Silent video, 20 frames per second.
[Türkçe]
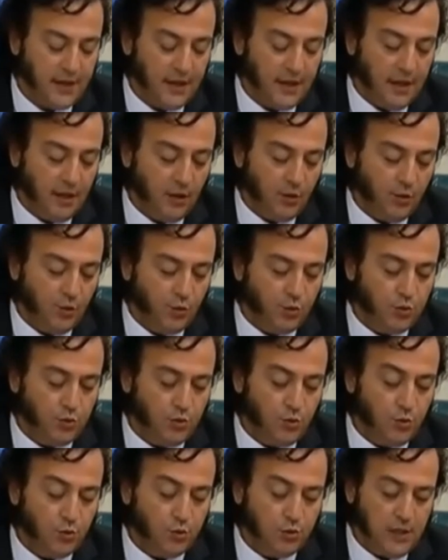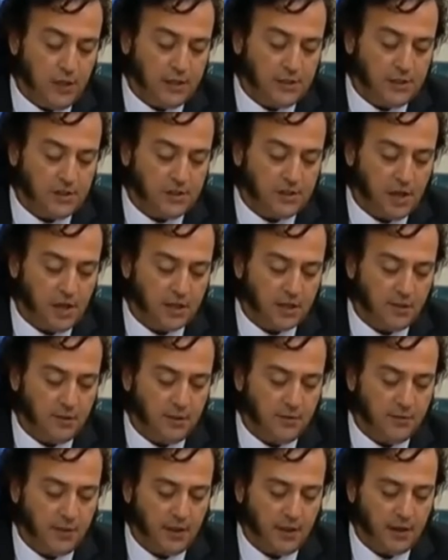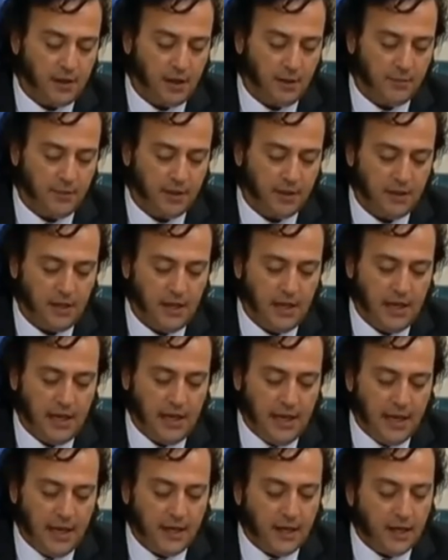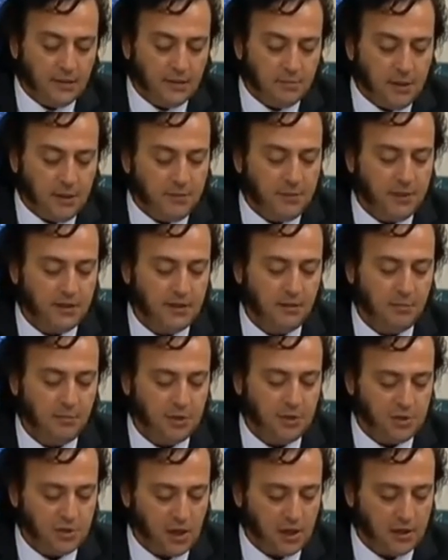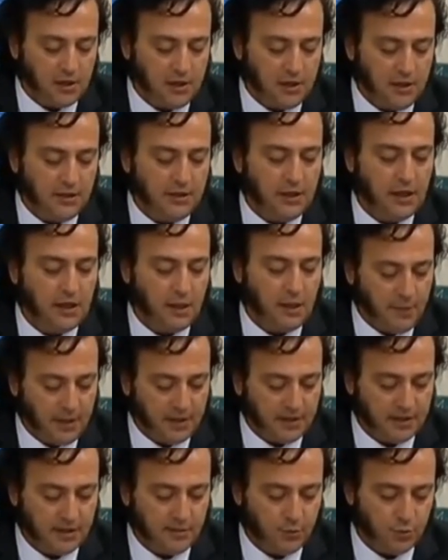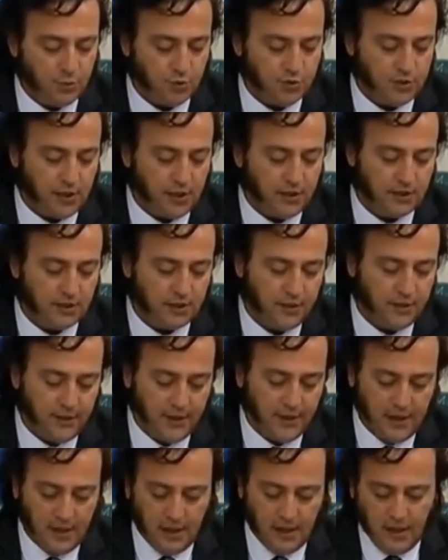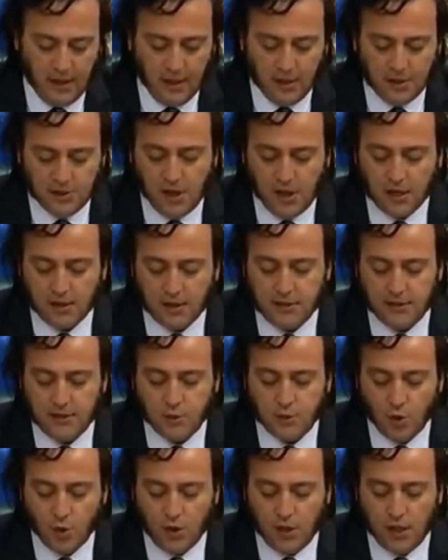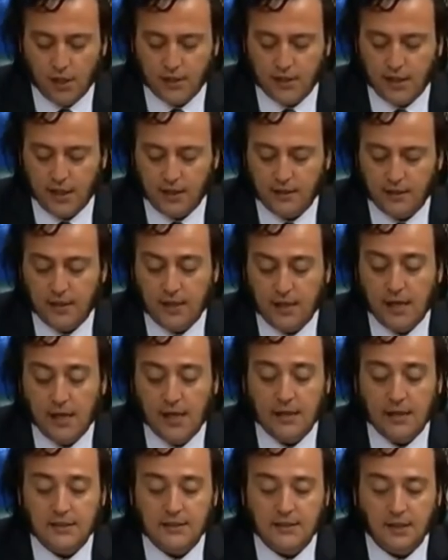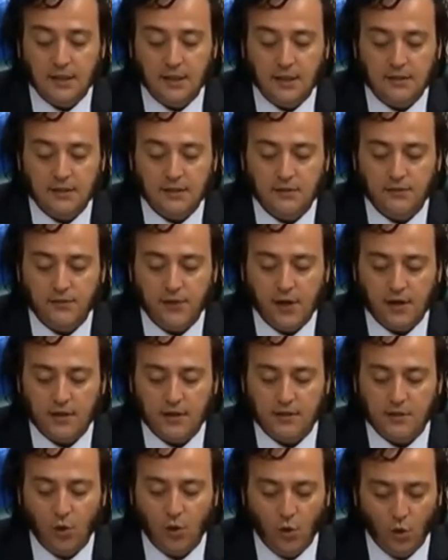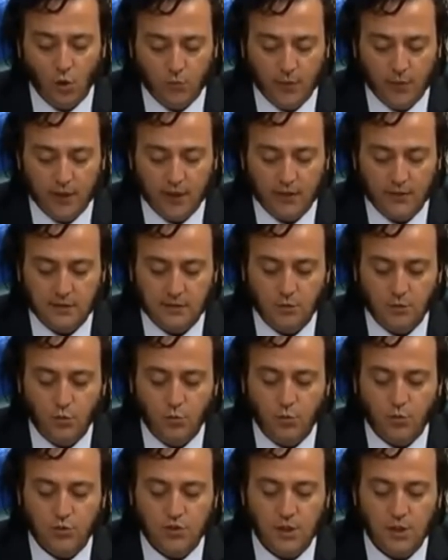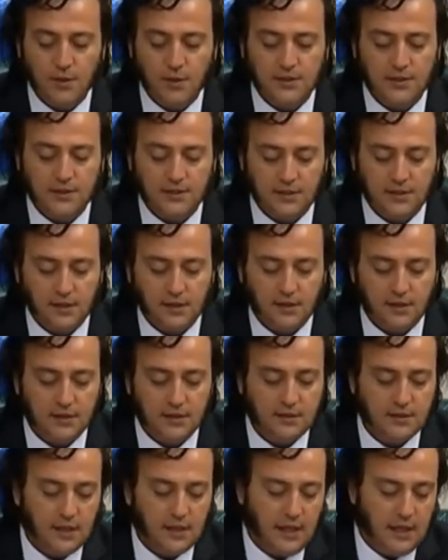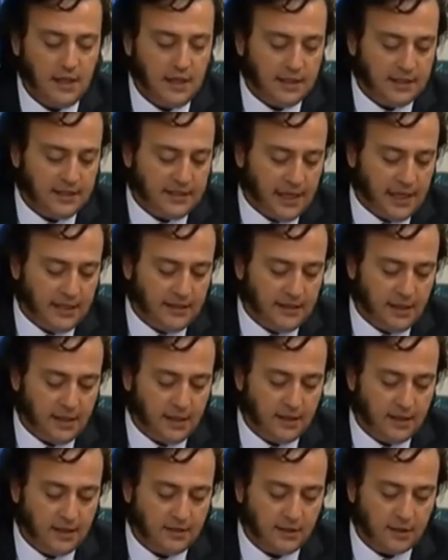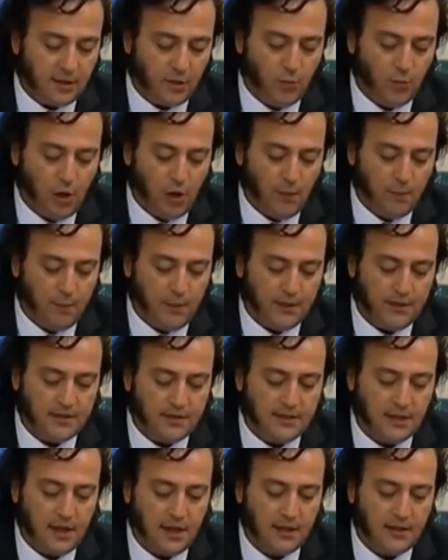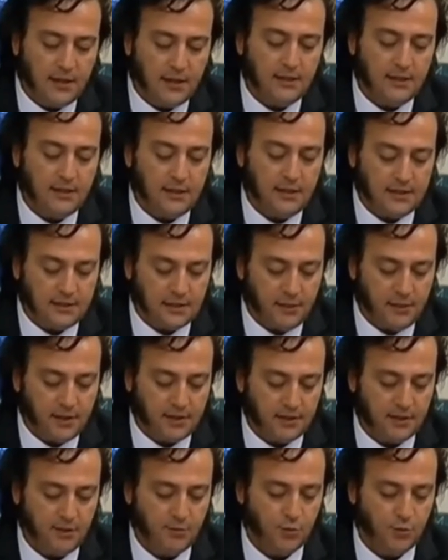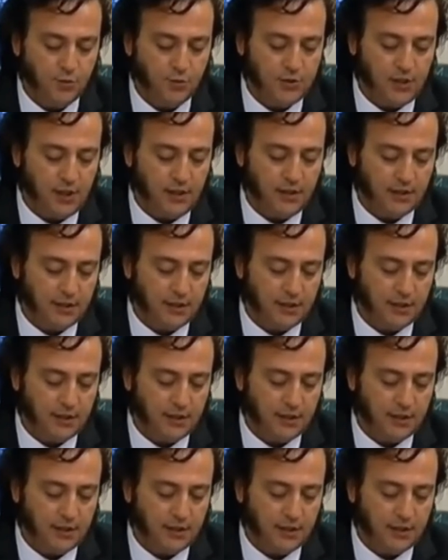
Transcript: Yüz, yüzlerce şarkı bilmene rağmen her an bilmediğin bir şarkıyla denenmektir müzisyenlik. Şarkını söylerken sanatının farkında olmayan, umursamaz insanların kendi aralarındaki muhabbeti sahneden izlemektir müzisyenlik.